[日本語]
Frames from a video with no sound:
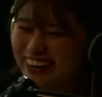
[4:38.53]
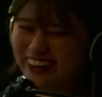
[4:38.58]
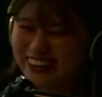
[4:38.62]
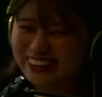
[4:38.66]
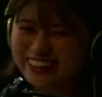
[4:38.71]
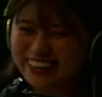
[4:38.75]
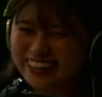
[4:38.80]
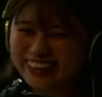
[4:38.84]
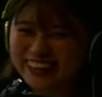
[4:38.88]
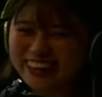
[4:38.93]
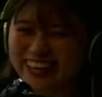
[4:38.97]

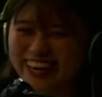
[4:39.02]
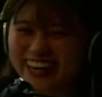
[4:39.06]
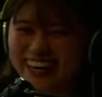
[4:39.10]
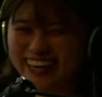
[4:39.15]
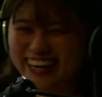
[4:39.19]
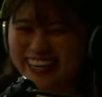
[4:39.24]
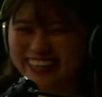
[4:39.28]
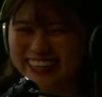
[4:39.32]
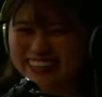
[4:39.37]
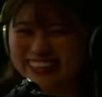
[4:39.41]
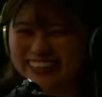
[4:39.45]
お手柔ら
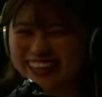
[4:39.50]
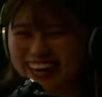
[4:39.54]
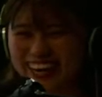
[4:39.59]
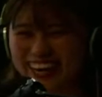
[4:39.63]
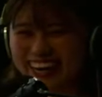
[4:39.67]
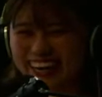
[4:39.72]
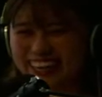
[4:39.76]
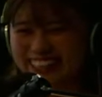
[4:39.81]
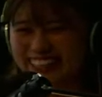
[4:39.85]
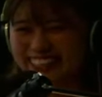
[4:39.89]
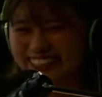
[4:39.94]
かにお願
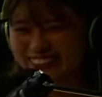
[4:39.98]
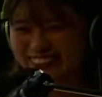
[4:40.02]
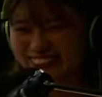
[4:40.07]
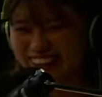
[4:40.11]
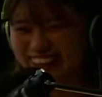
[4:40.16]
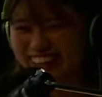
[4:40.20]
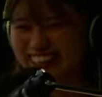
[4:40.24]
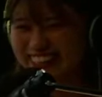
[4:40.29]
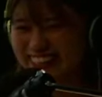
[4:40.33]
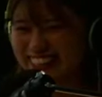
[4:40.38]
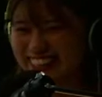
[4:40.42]
いし
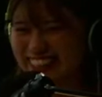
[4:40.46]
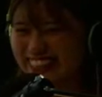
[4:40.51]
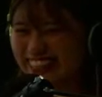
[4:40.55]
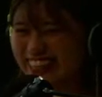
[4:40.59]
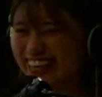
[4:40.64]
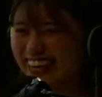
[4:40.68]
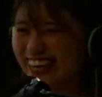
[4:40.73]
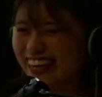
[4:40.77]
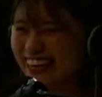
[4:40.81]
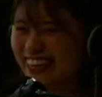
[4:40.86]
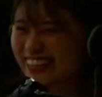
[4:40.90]
ます。
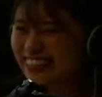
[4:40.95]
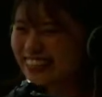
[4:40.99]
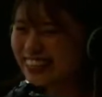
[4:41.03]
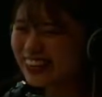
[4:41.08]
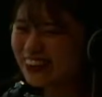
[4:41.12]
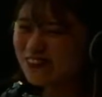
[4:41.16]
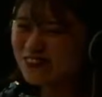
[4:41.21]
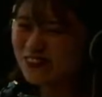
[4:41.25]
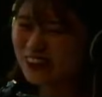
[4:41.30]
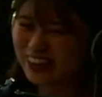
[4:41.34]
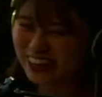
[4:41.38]

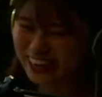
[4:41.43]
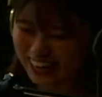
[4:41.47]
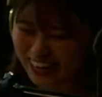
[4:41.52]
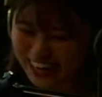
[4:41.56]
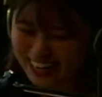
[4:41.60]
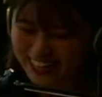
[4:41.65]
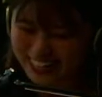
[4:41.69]
精一杯ね、1